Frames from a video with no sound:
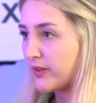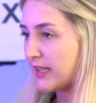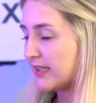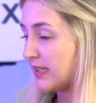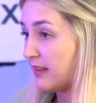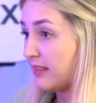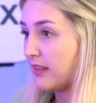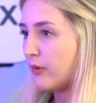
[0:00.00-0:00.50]
Que ia
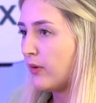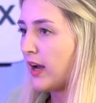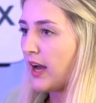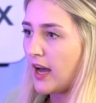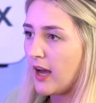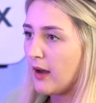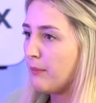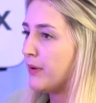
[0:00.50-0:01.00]
ser tão
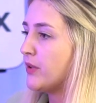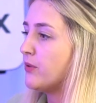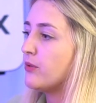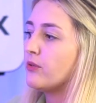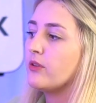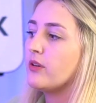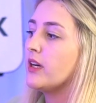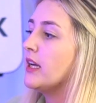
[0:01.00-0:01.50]

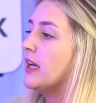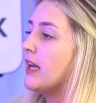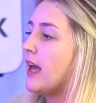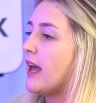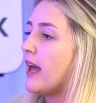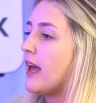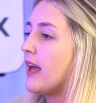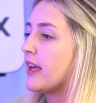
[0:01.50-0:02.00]
rápido,
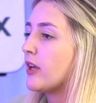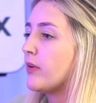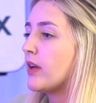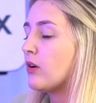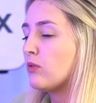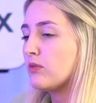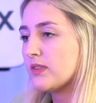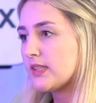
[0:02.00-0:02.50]
é, que eu ia
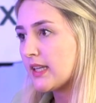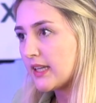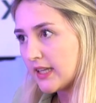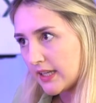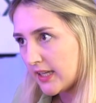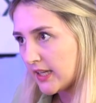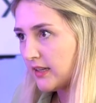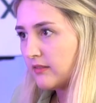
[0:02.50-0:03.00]

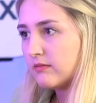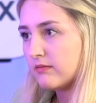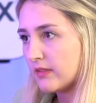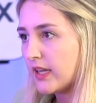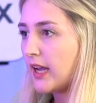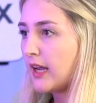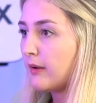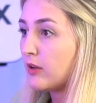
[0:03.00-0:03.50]
conseguir,
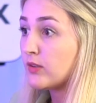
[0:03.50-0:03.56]
né?